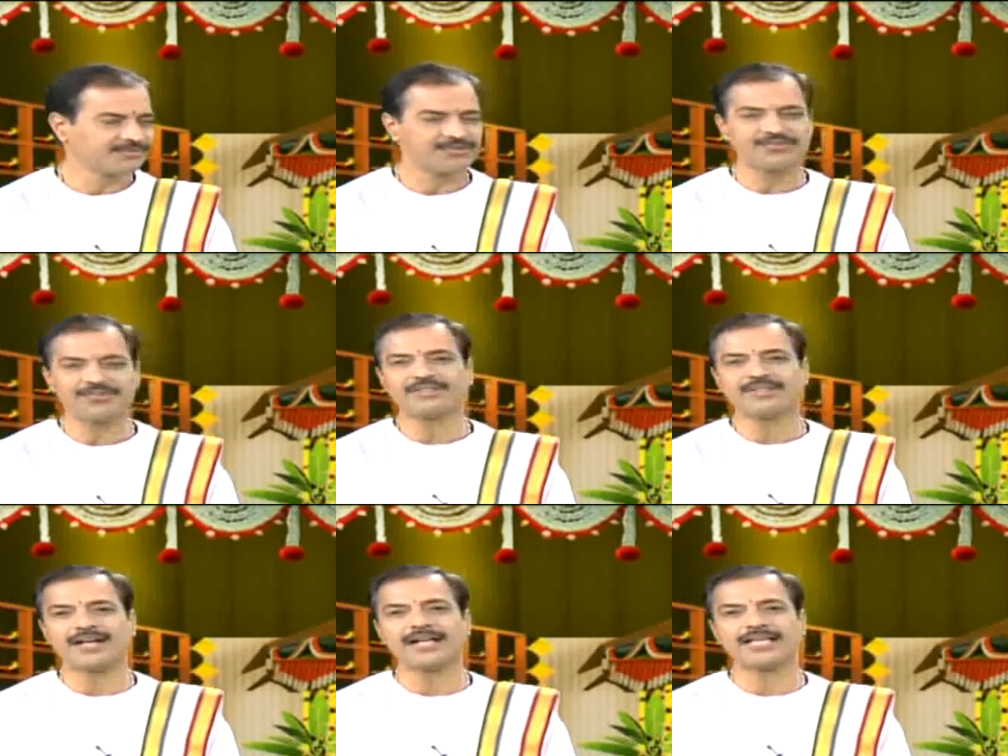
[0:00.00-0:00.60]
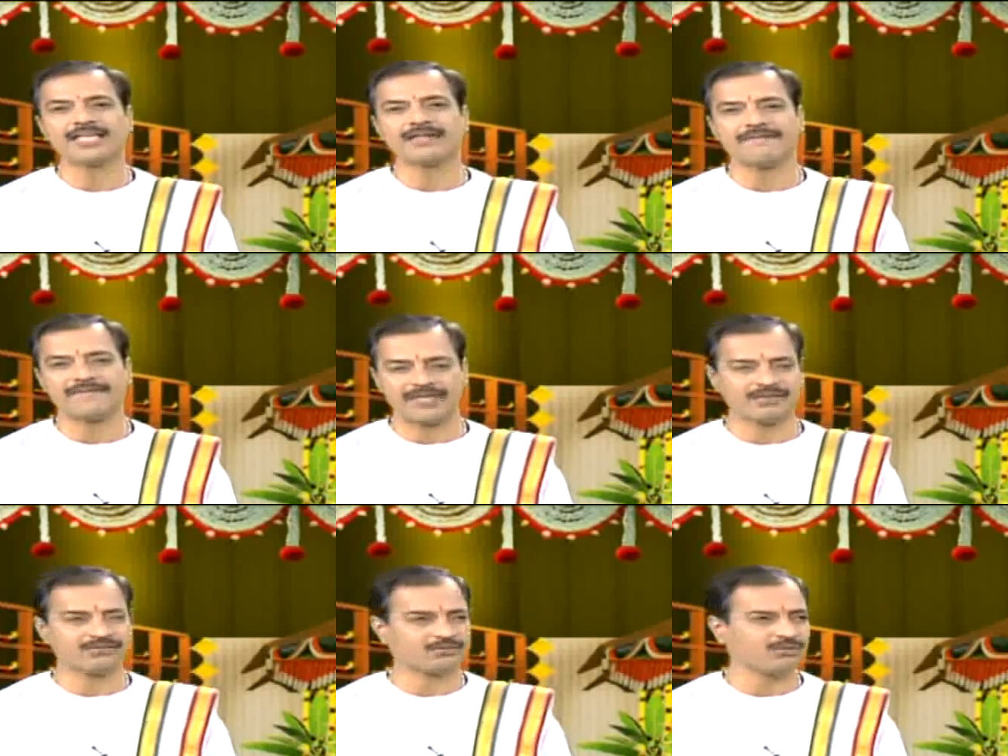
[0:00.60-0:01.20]
సీతాదేవి
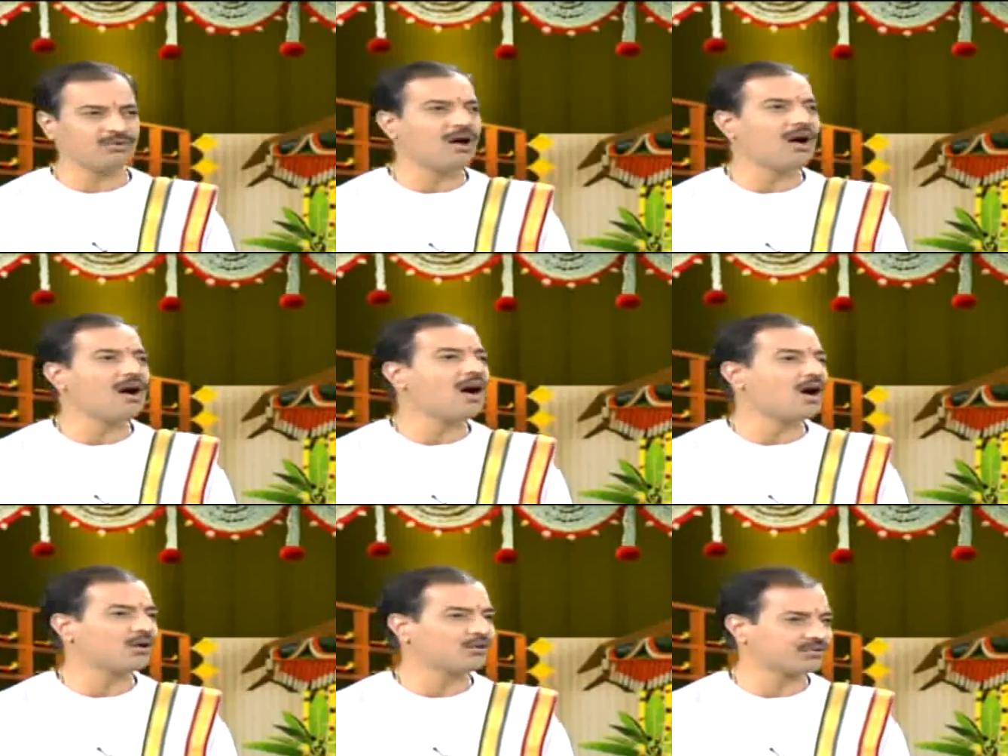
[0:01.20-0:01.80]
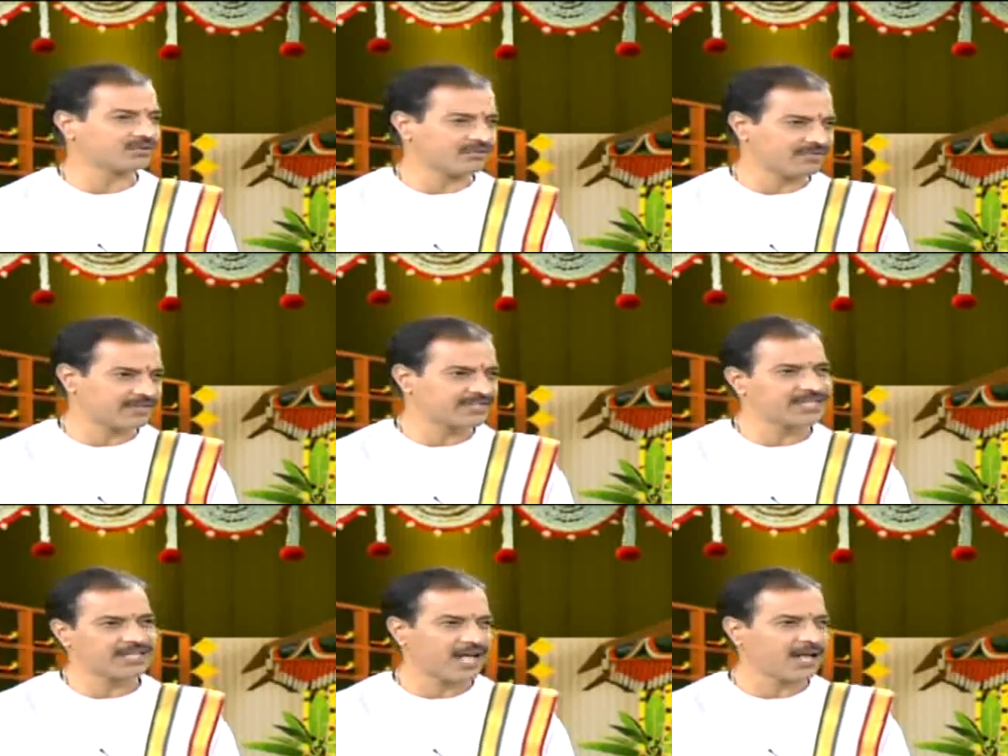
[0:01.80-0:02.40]
వయస్సు ఆరు
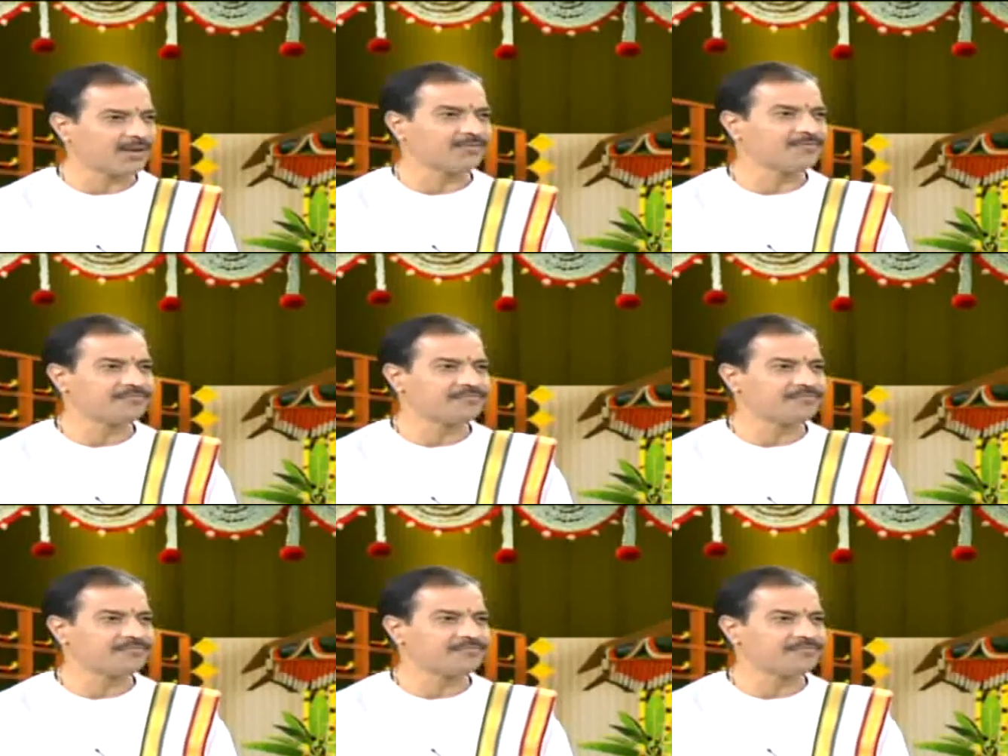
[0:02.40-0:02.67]
సంవత్సరాలు